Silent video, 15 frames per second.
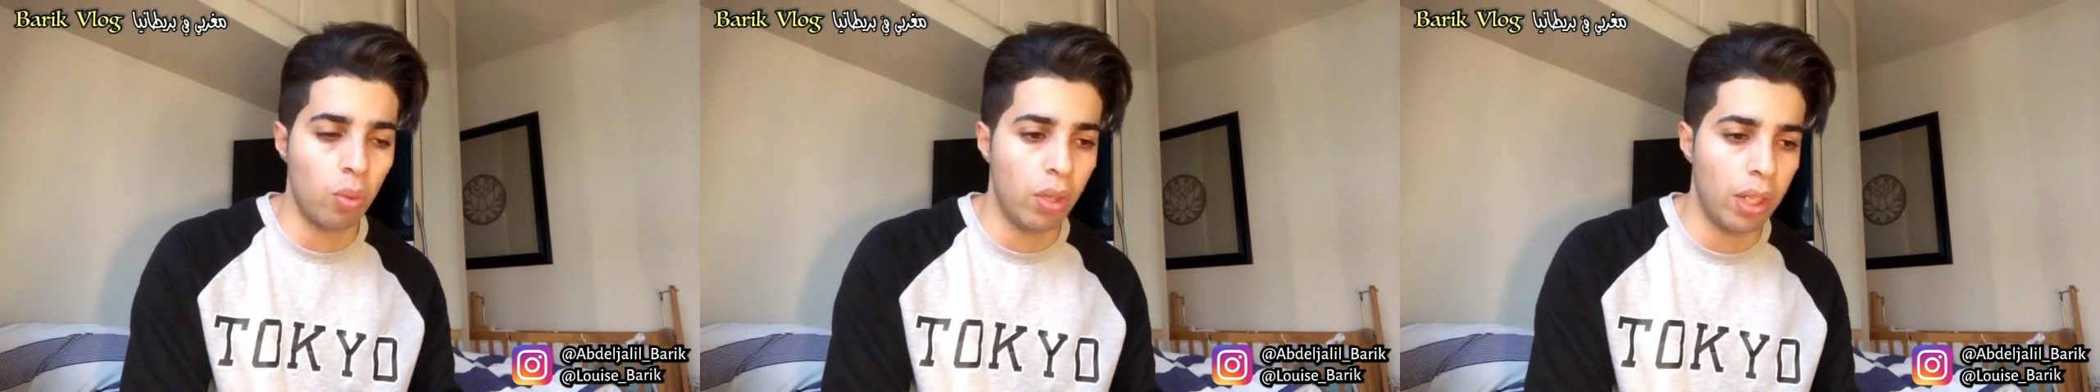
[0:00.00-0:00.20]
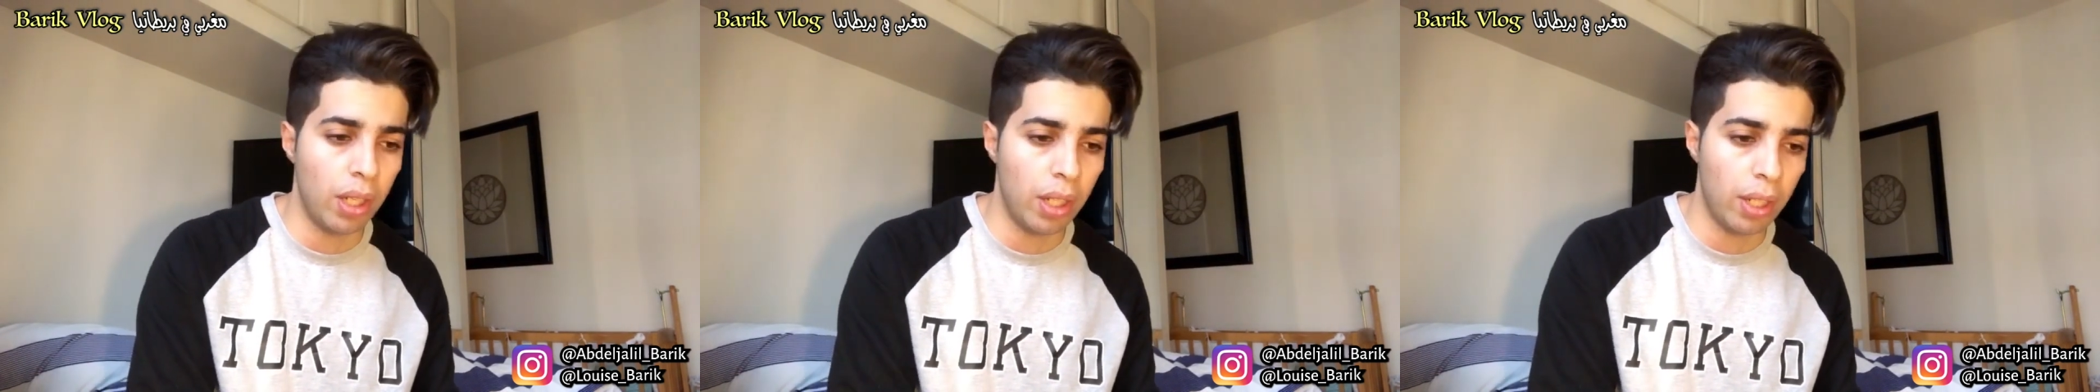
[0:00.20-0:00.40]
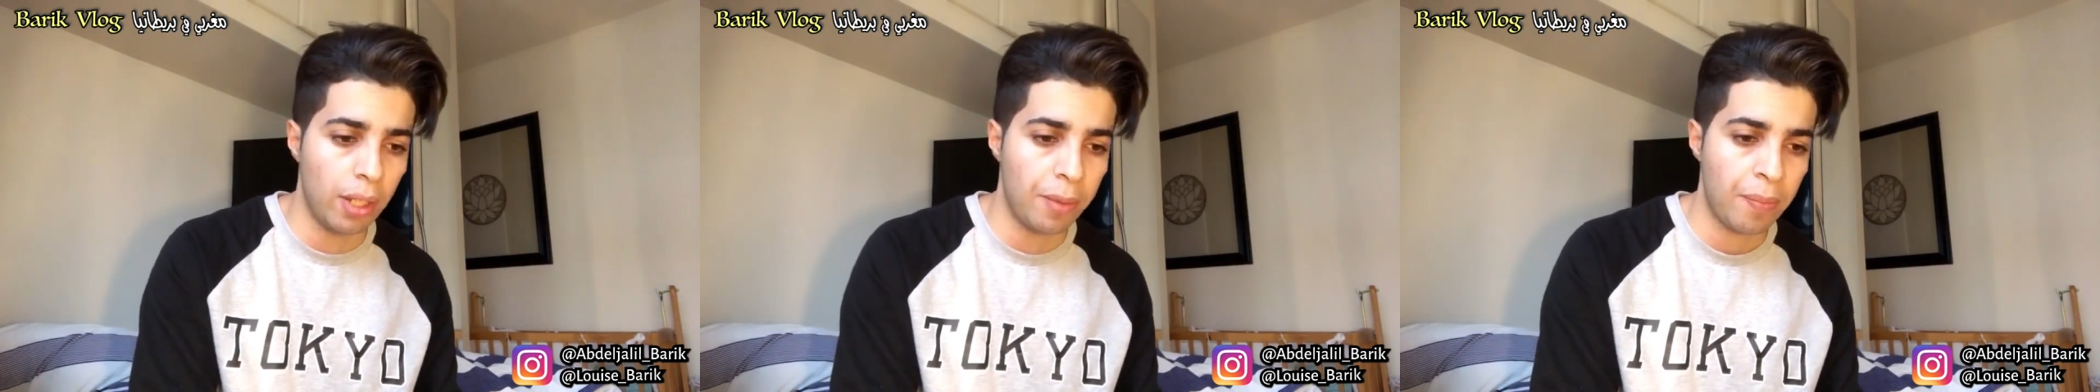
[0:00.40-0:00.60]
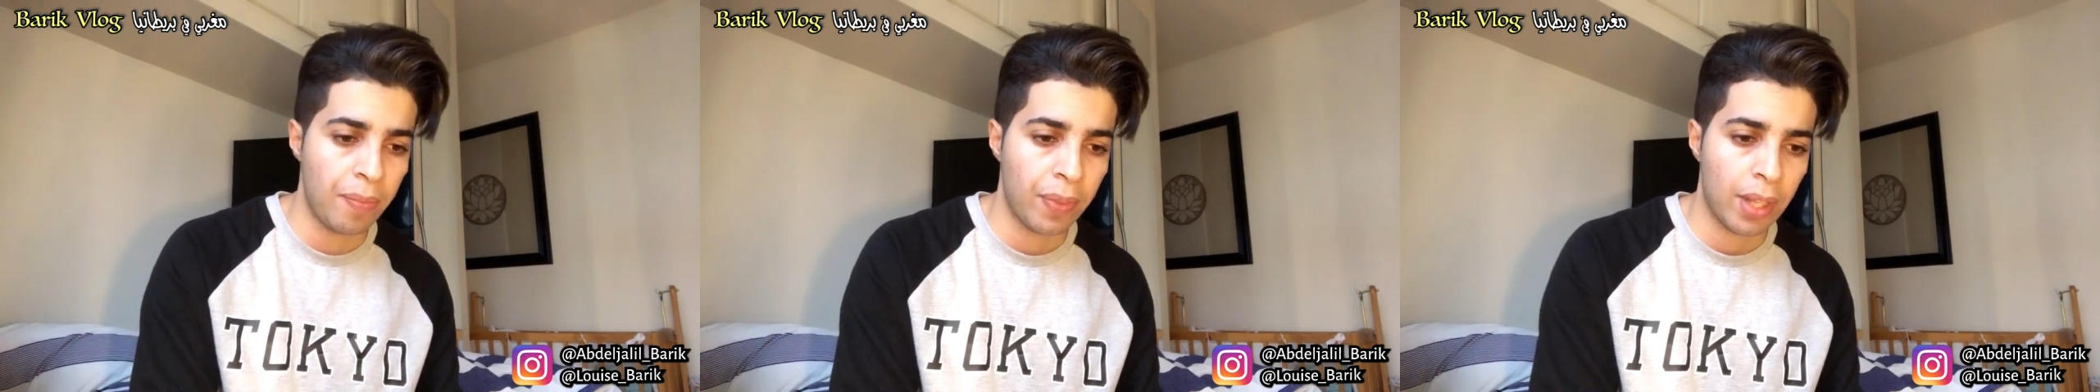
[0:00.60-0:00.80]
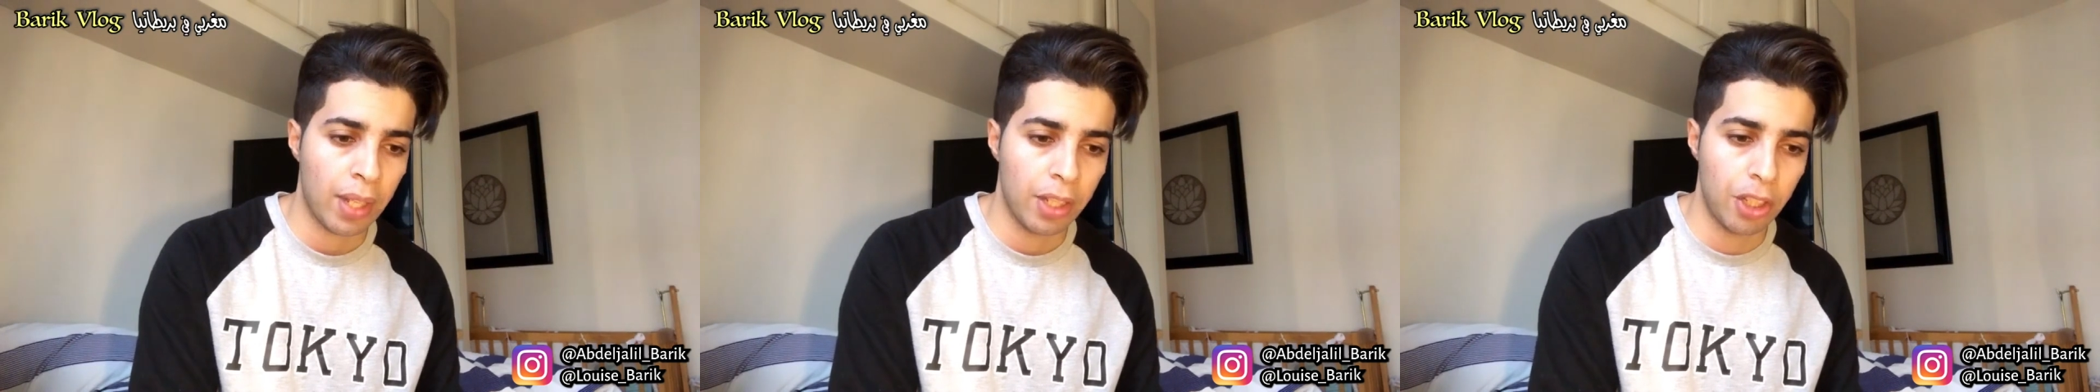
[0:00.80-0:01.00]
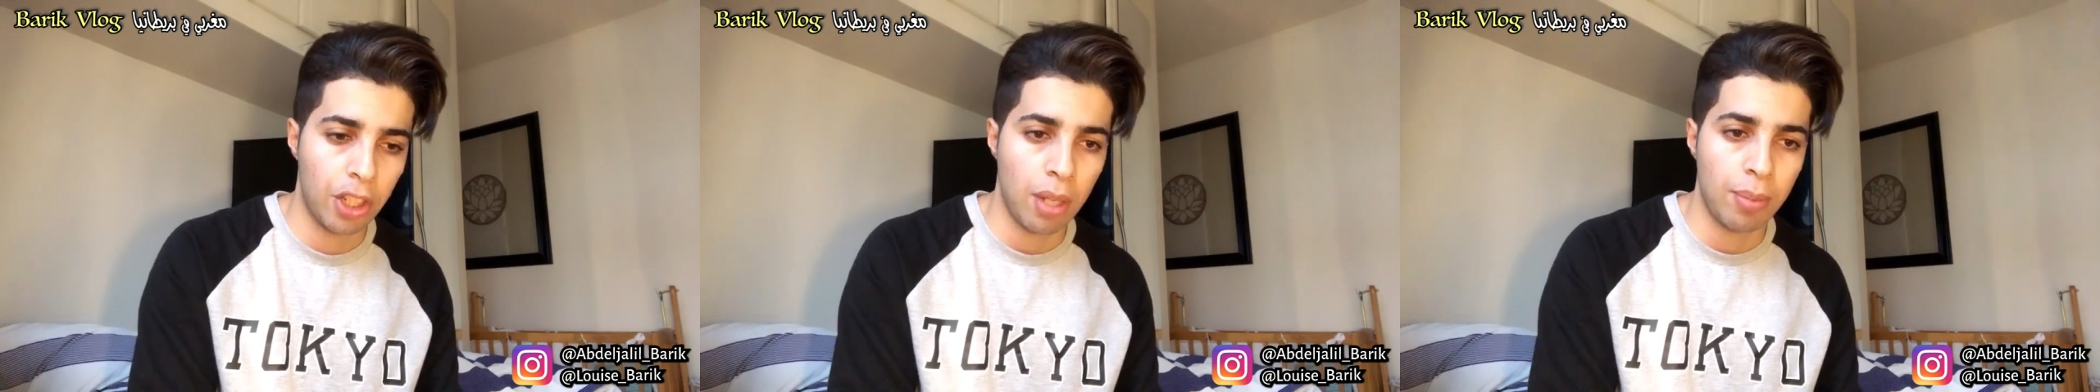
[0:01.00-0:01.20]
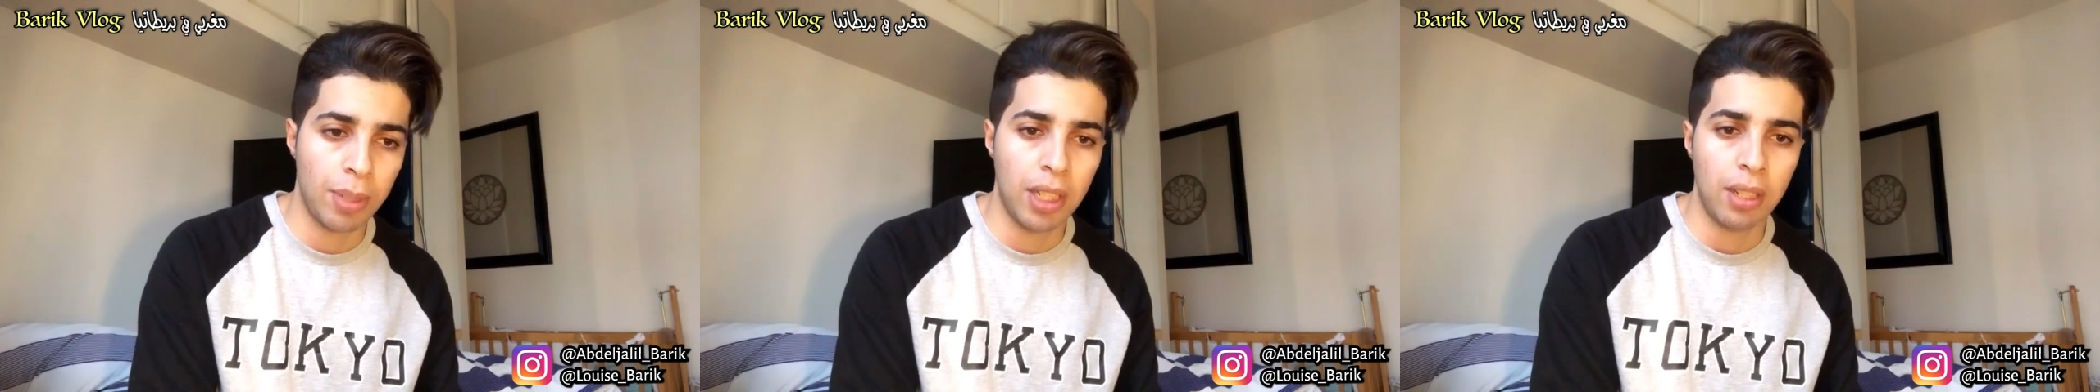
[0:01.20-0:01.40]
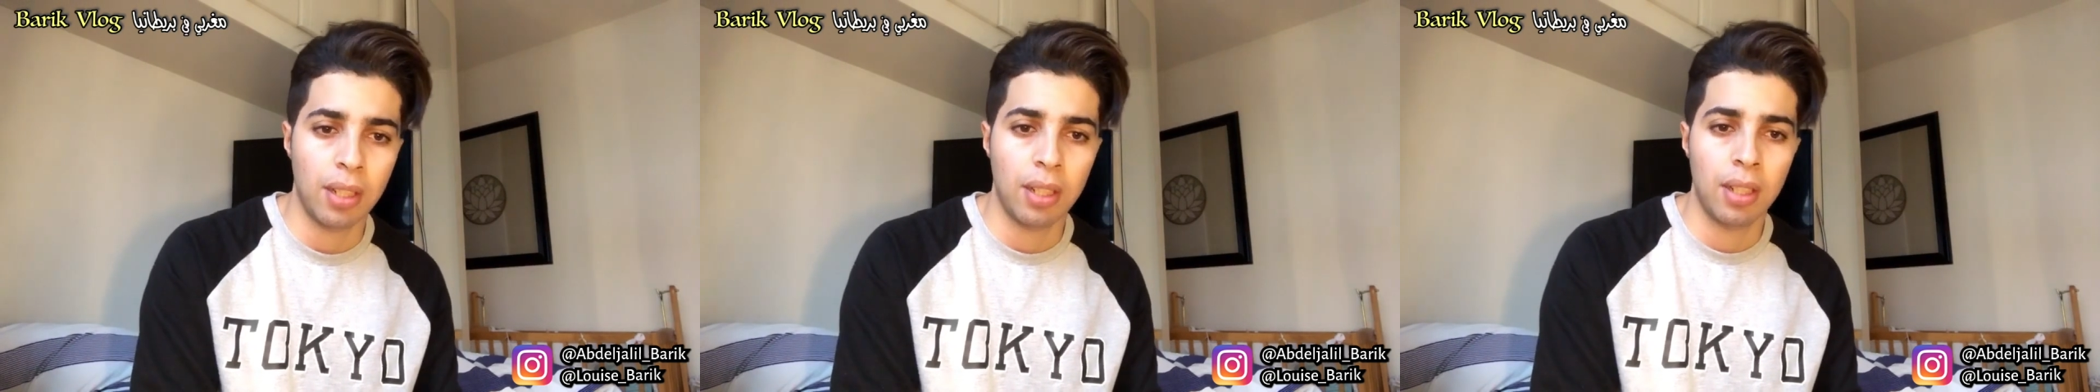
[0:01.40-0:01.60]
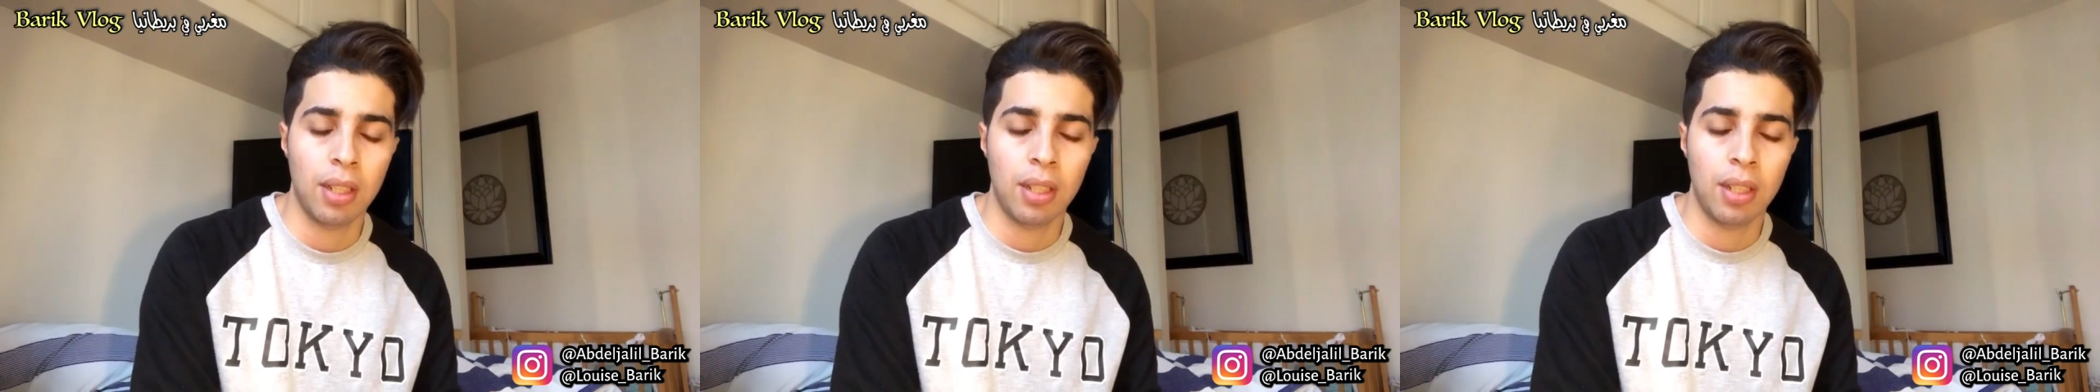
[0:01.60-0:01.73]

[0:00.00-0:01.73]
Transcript: هو اللي جابني